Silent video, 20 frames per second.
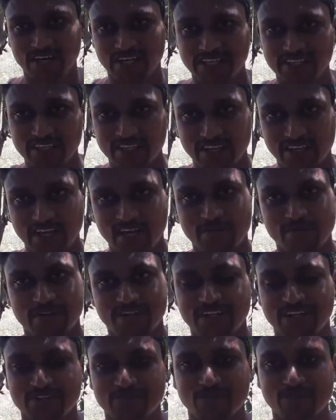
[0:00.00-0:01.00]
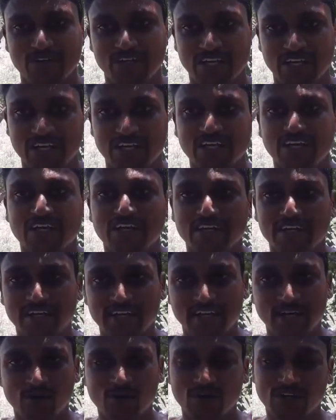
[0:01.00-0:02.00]
வாங்கிக்கிறேன் அப்படின்னு நீங்கள் சொல்லுங்கள்
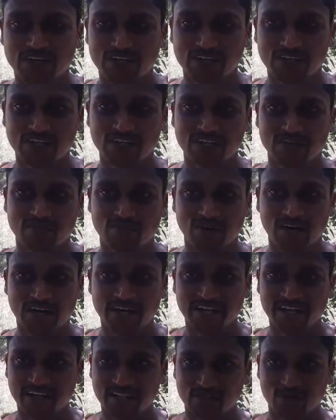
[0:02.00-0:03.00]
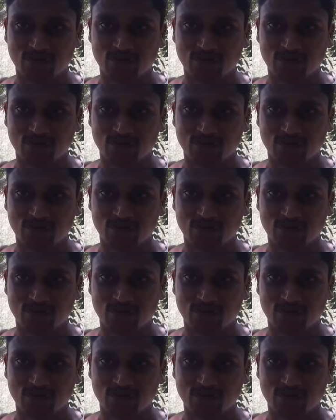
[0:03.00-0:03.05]
இல்லை உங்களுக்கு மாடியில்